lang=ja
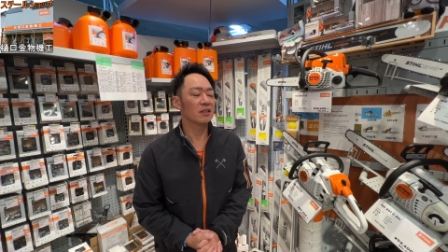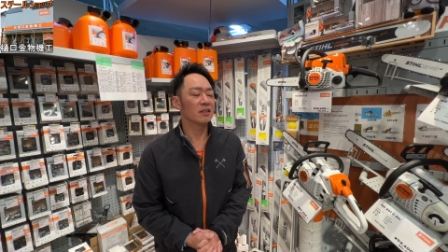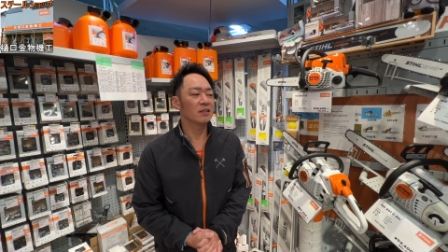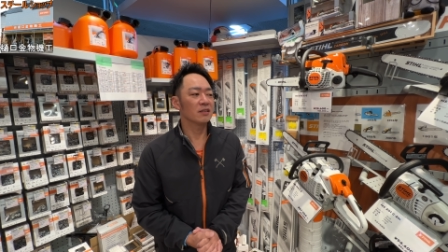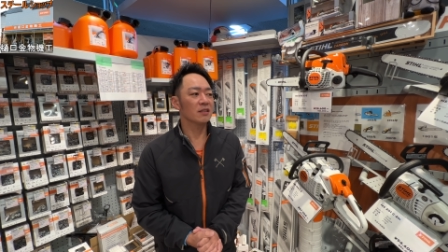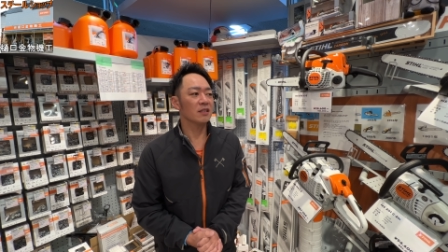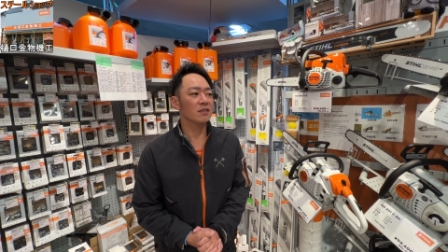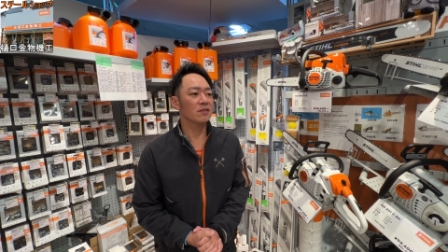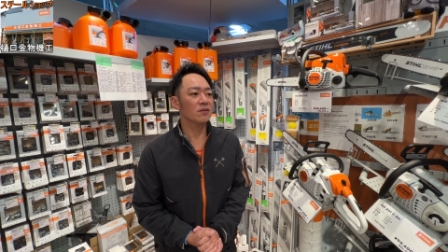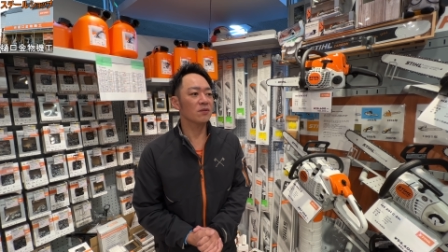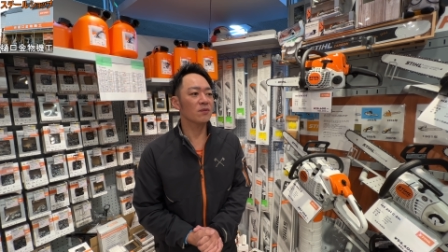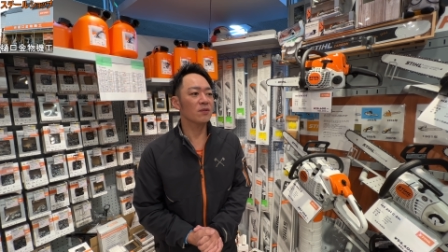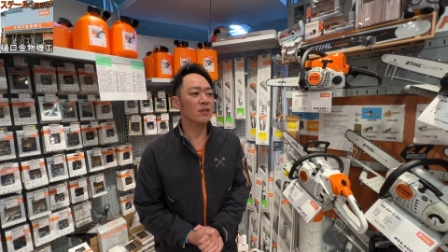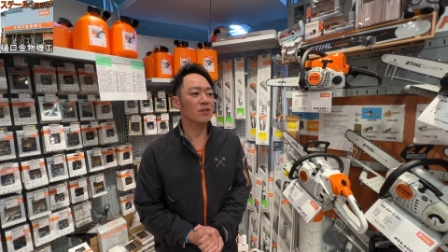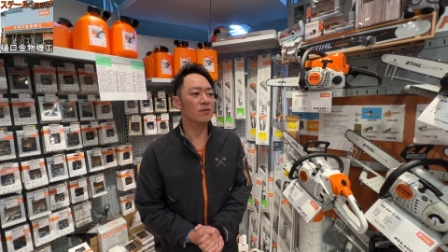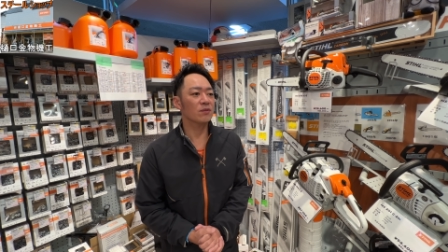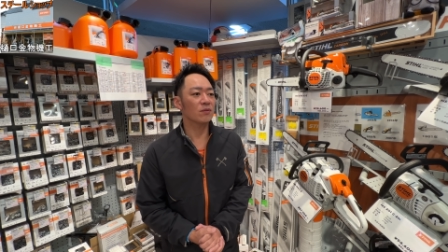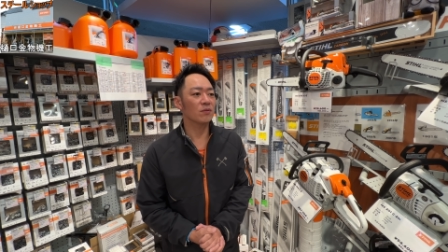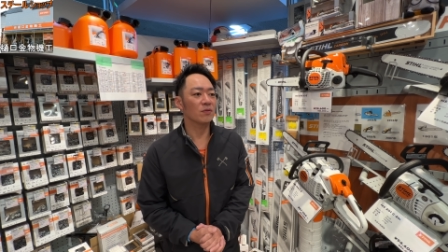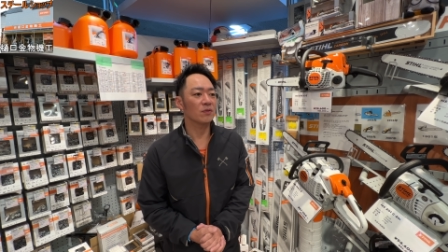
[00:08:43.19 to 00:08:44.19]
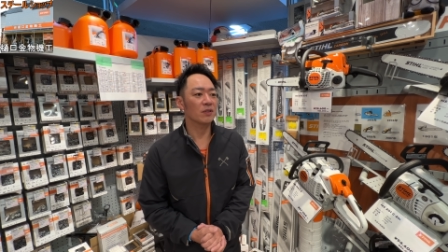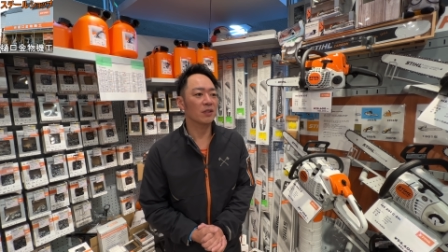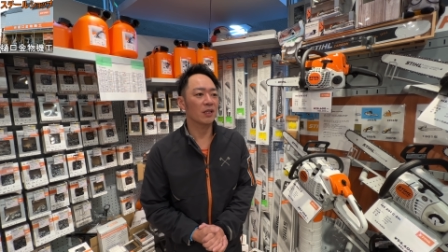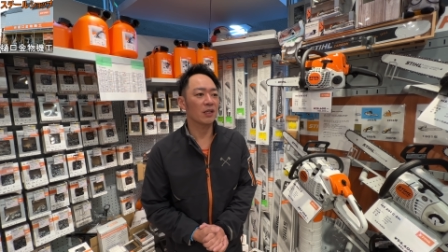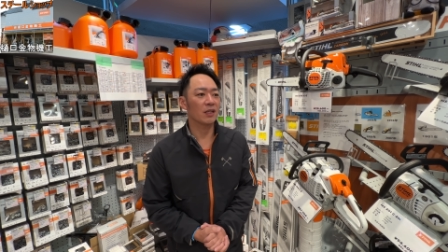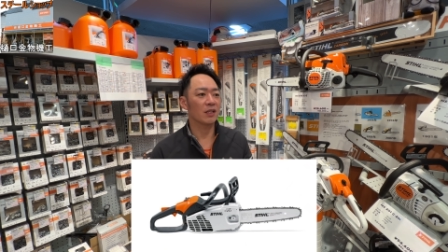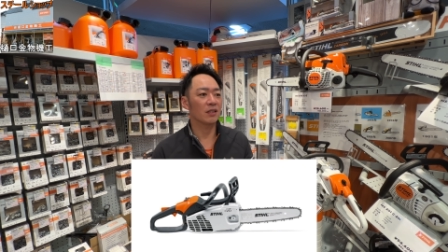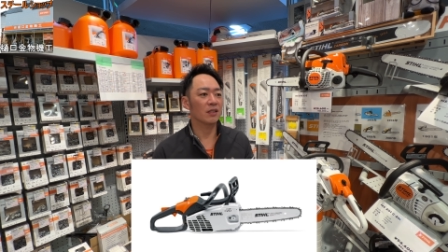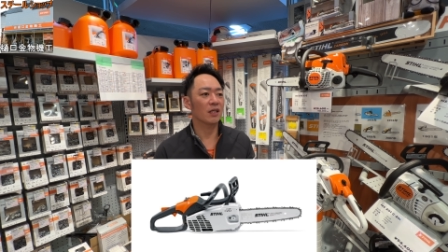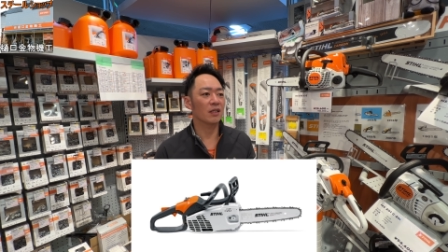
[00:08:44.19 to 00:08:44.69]
でその後、
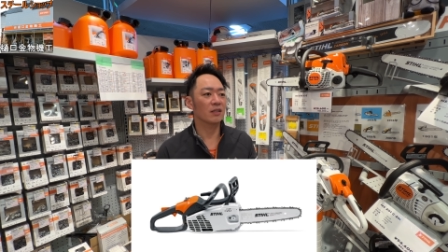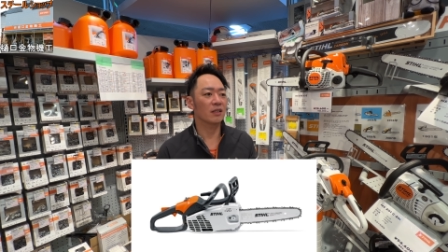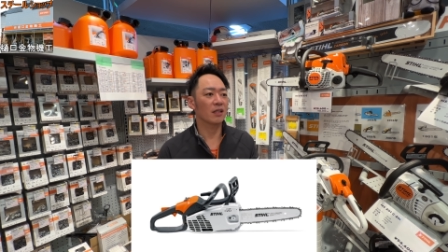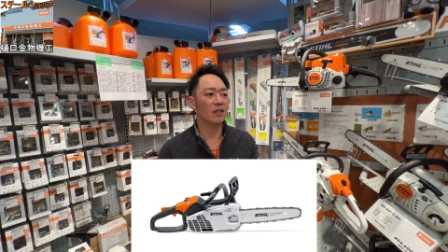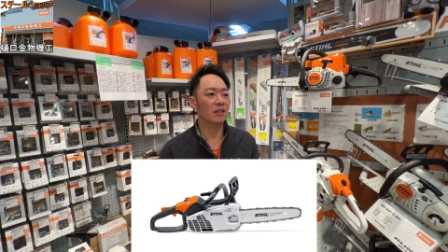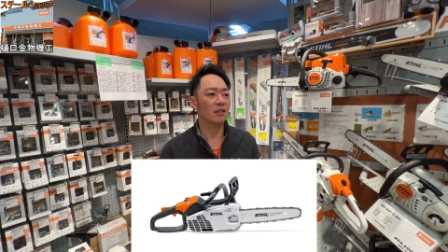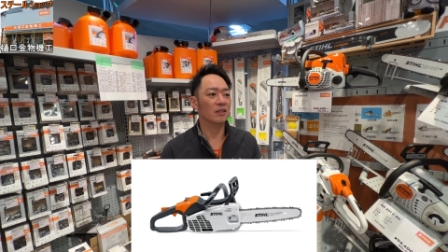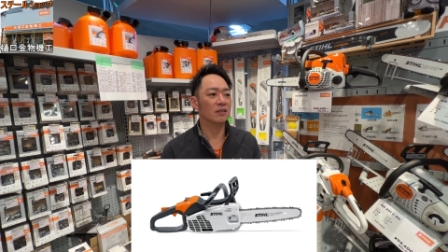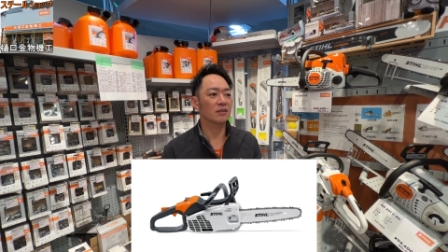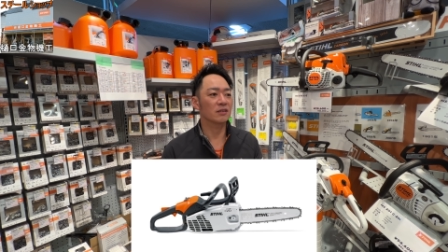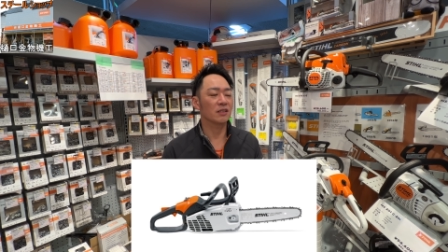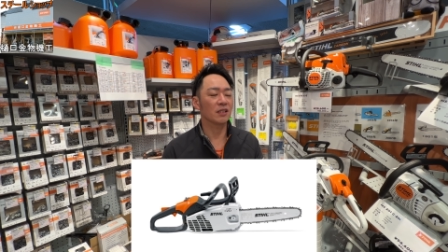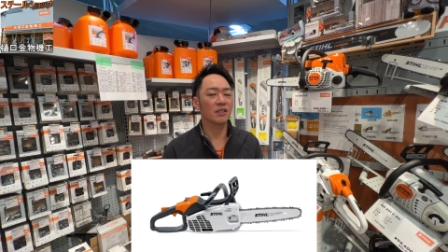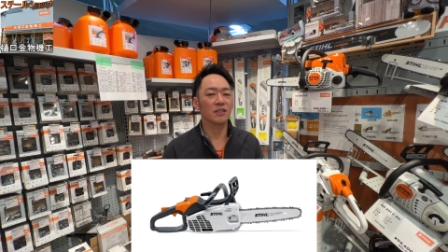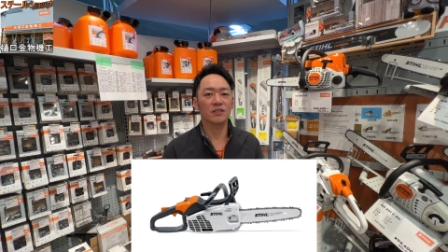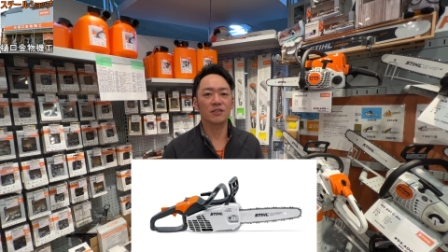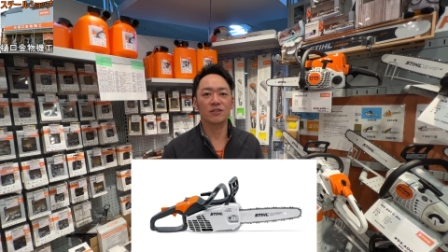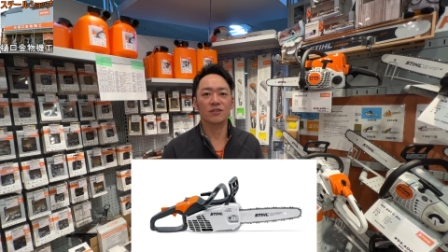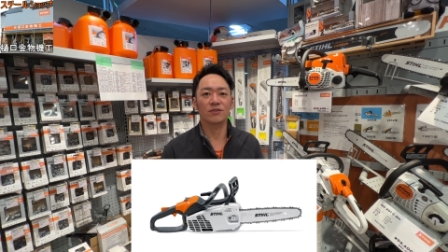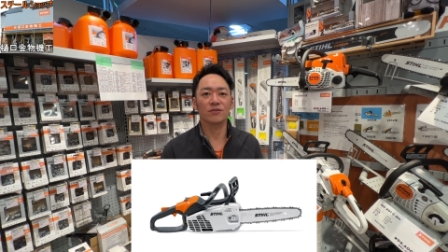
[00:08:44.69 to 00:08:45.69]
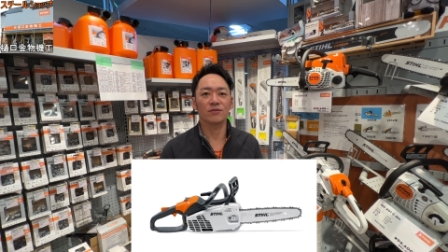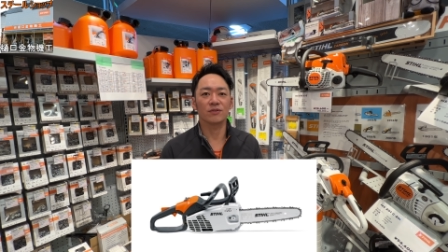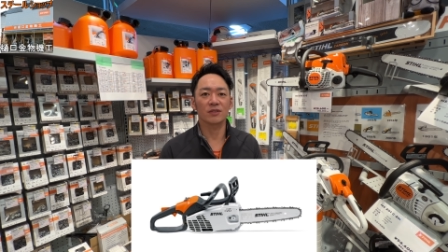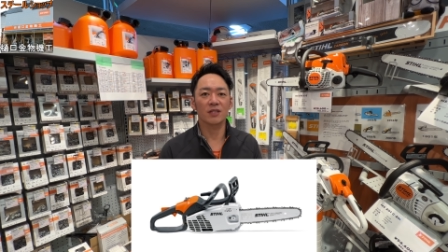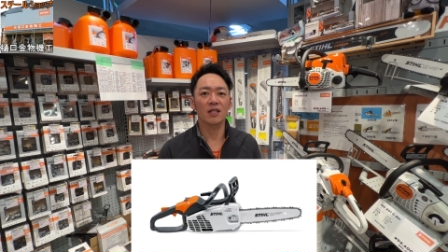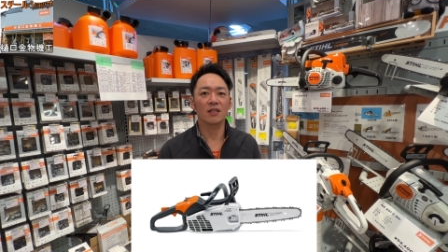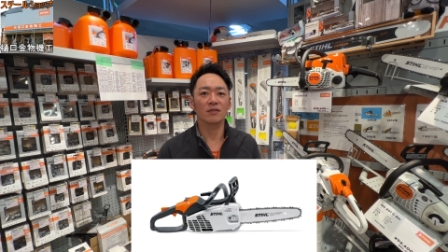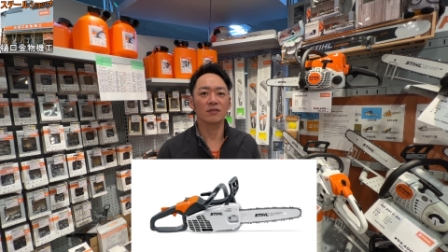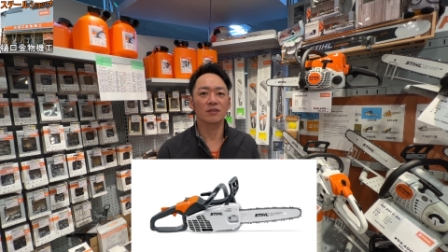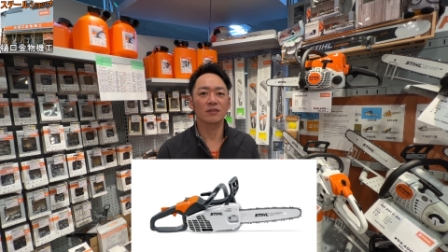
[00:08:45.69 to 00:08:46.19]
えー、何年かしていちきゅう
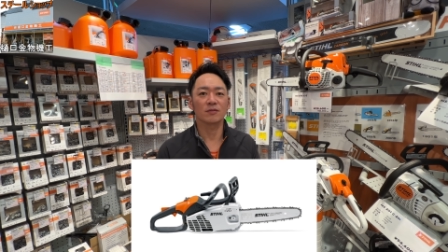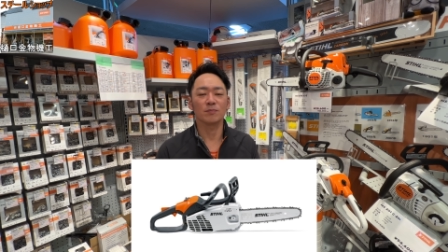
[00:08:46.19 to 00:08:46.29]
さん、